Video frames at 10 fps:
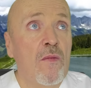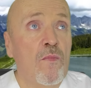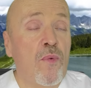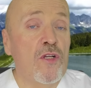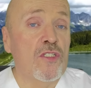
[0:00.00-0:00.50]

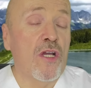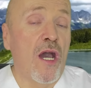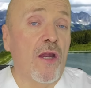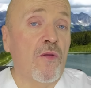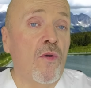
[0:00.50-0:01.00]
pues
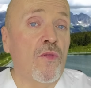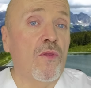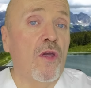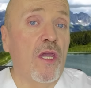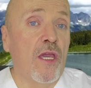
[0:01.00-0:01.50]

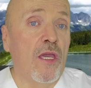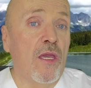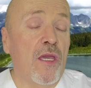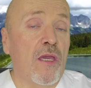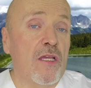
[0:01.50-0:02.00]
arroz
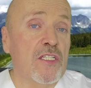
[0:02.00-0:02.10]
eh,